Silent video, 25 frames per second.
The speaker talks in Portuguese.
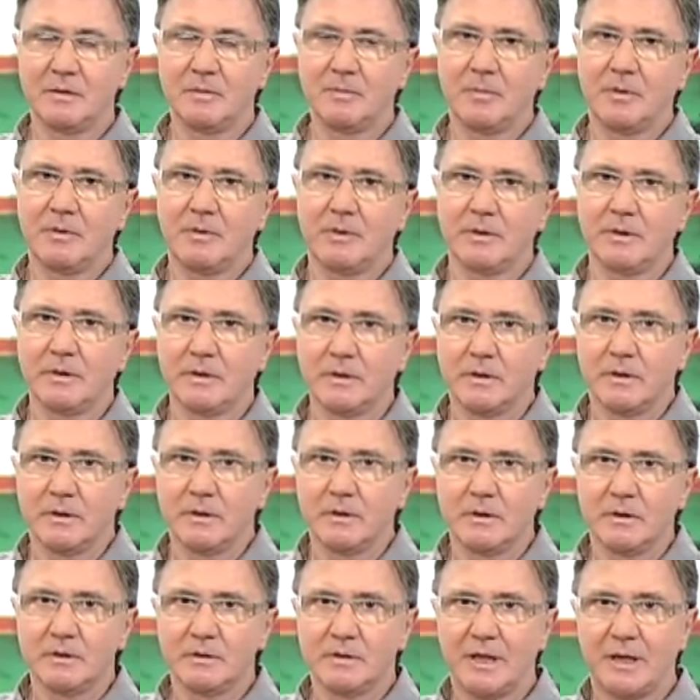Pô,
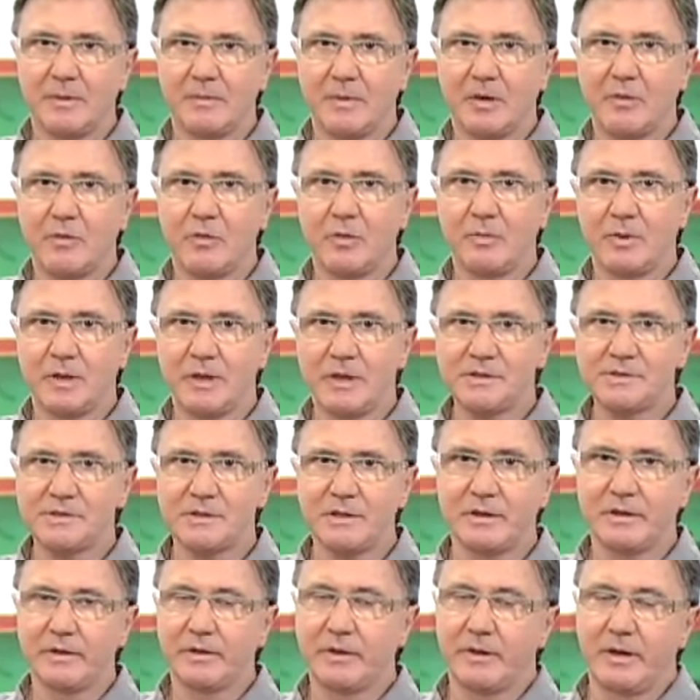Sabe? A
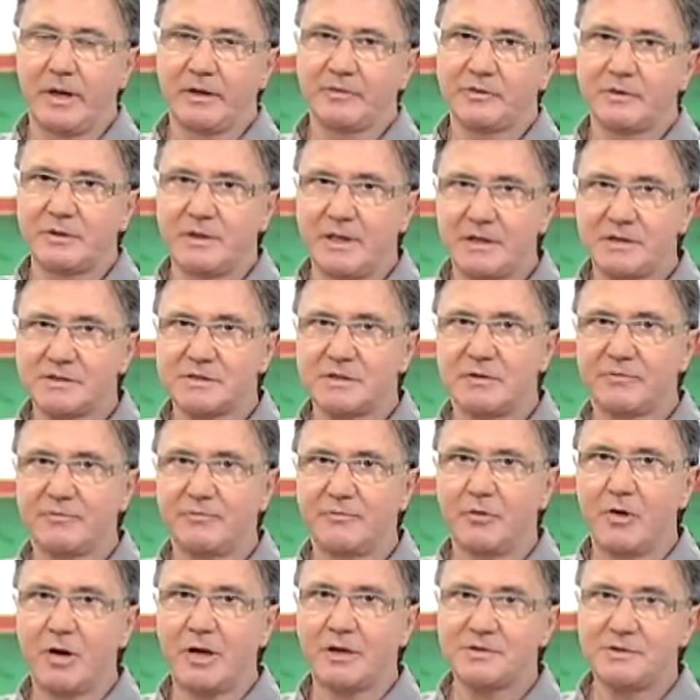cobrança acho que tem que ser
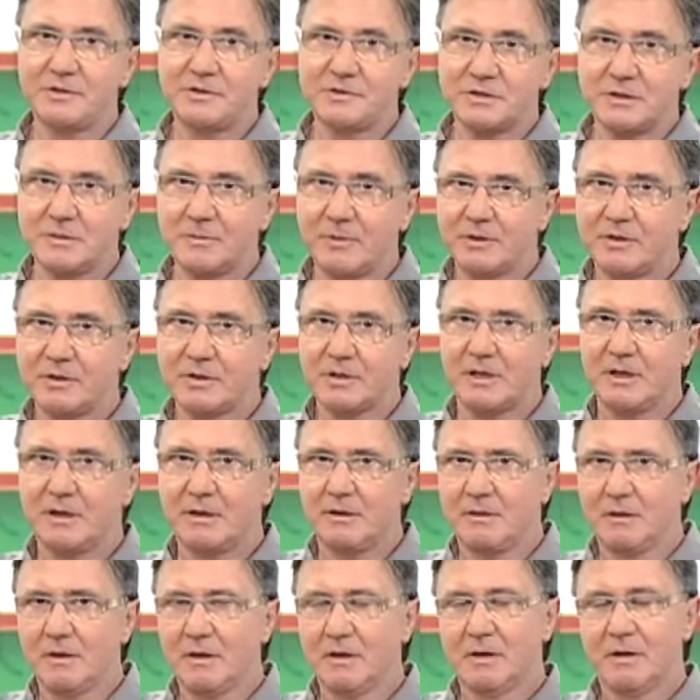forte em cima de
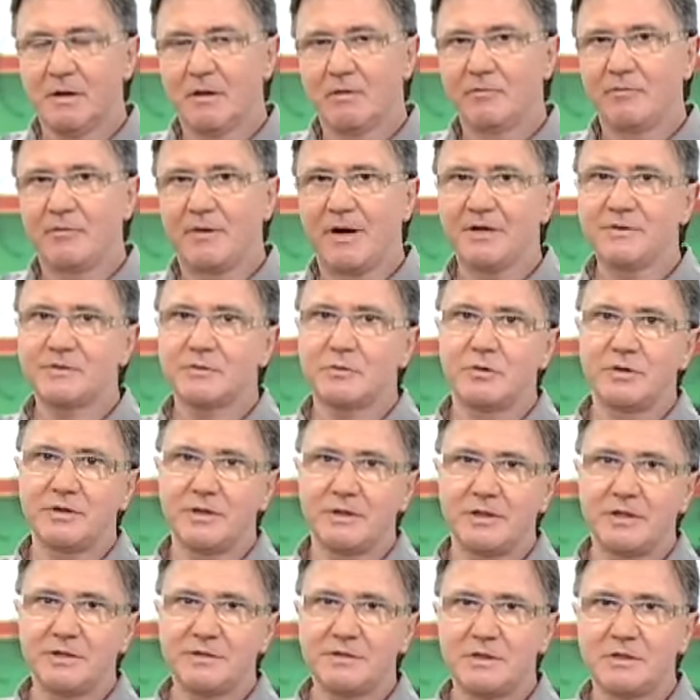quem faz coisa
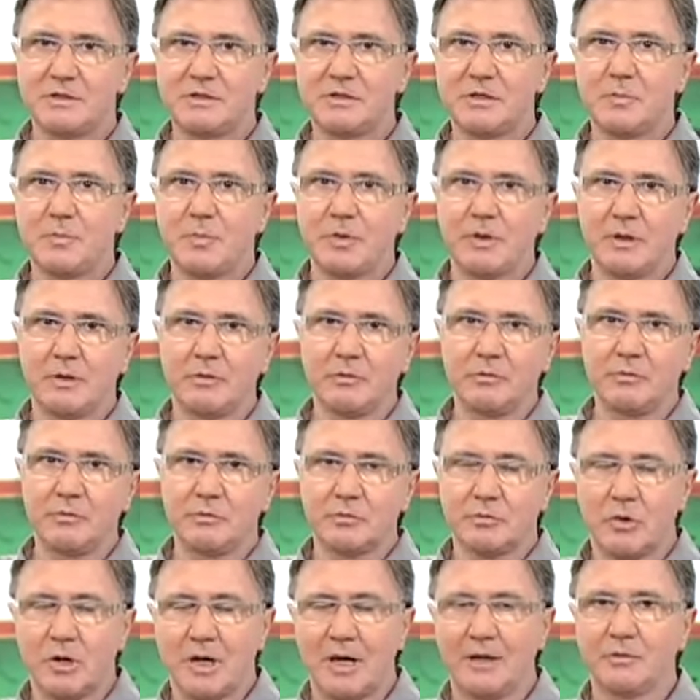desse tipo, e não de um
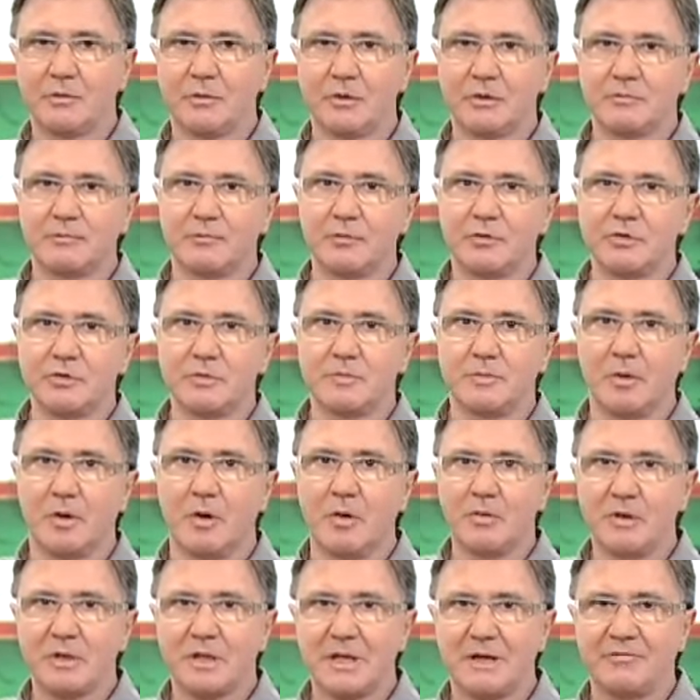jogador de
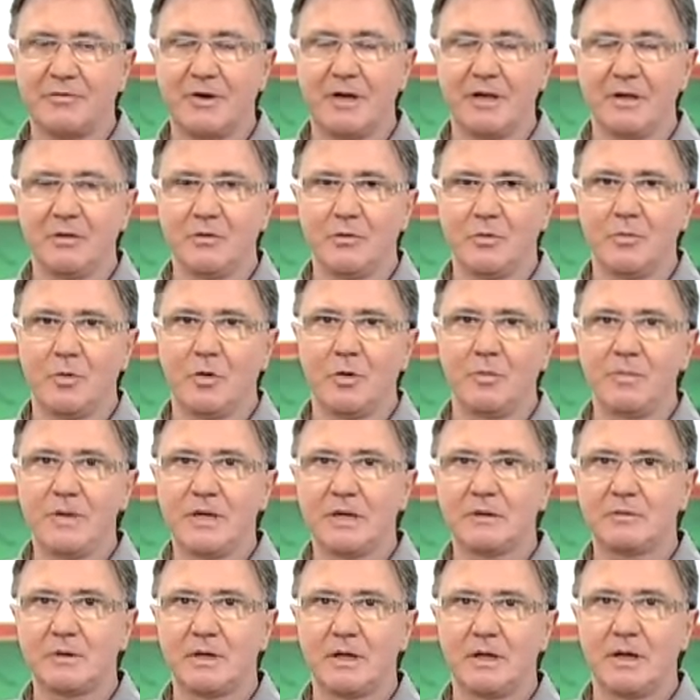futebol que estava ali num
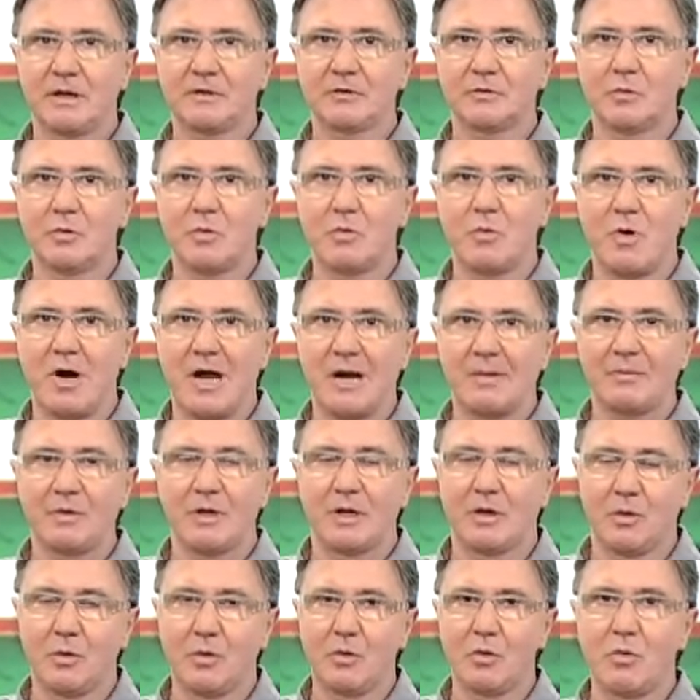momento que ele achou que o árbitro
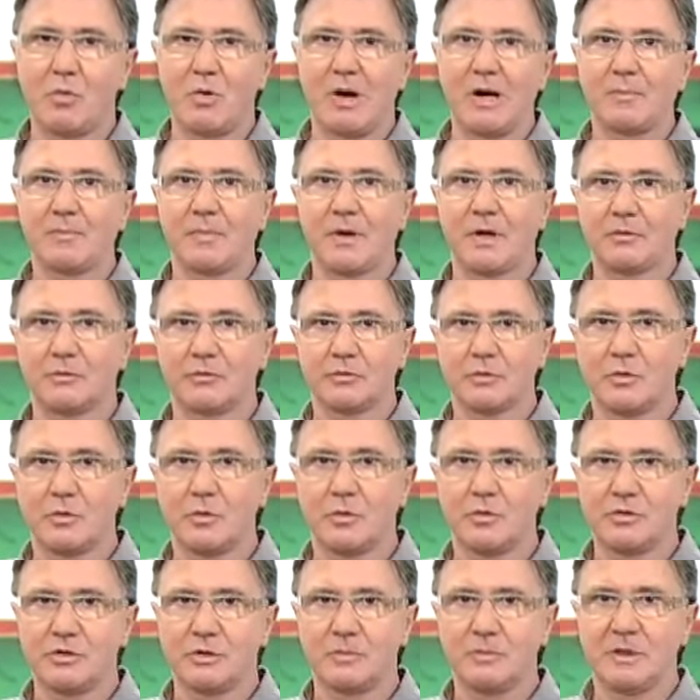errou, que o árbitro
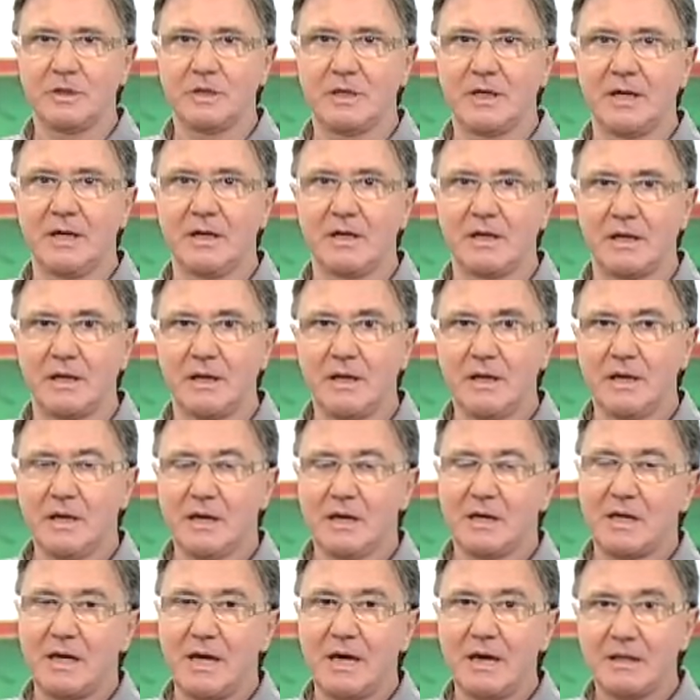prejudicou o time dele, que,
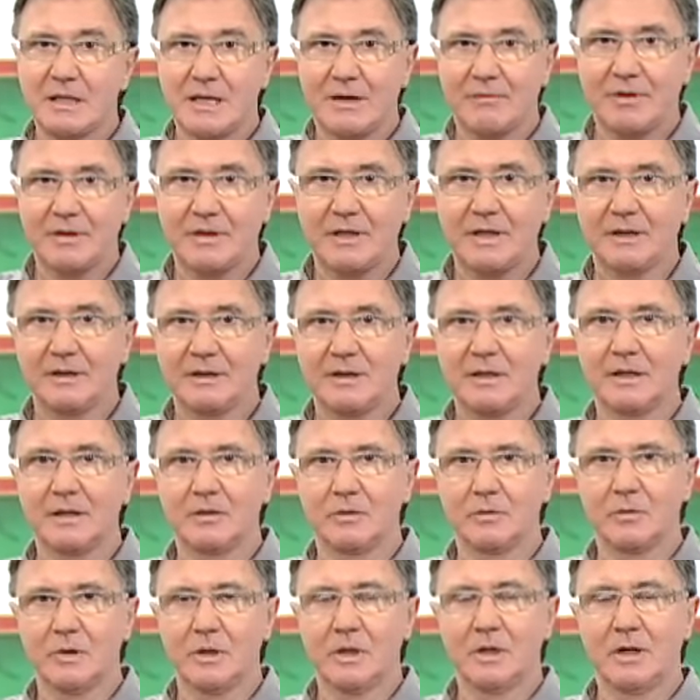que ele estava
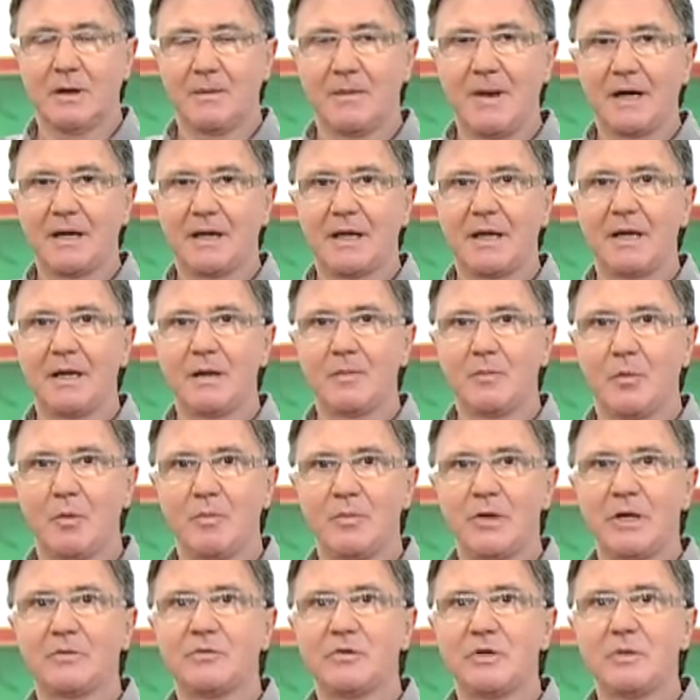tentando, naquele
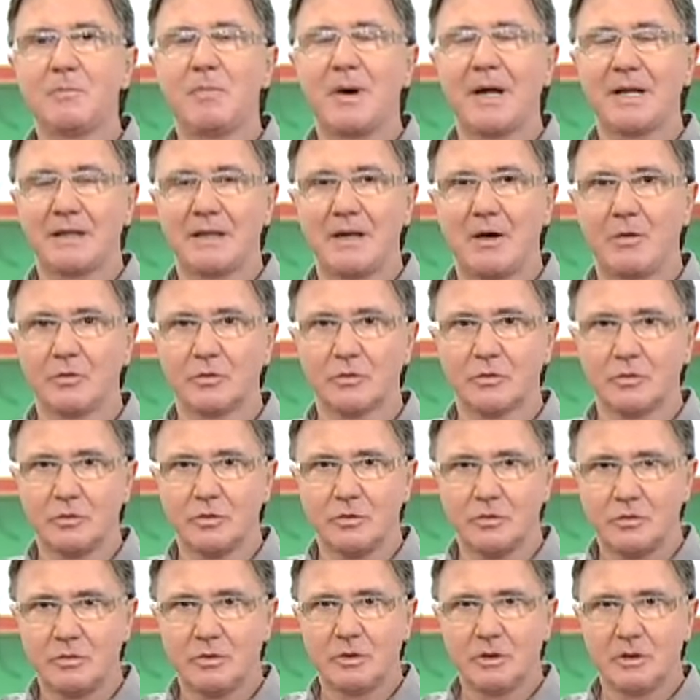momento, empatar o
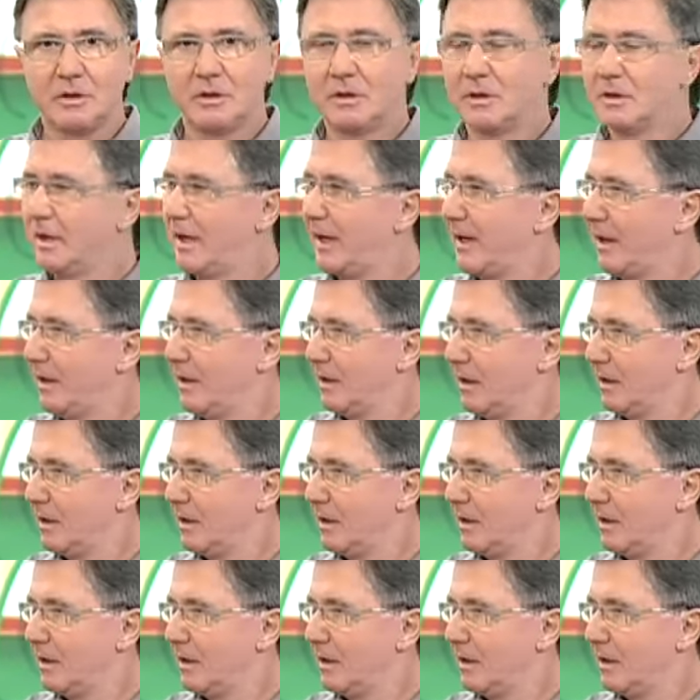jogo, né?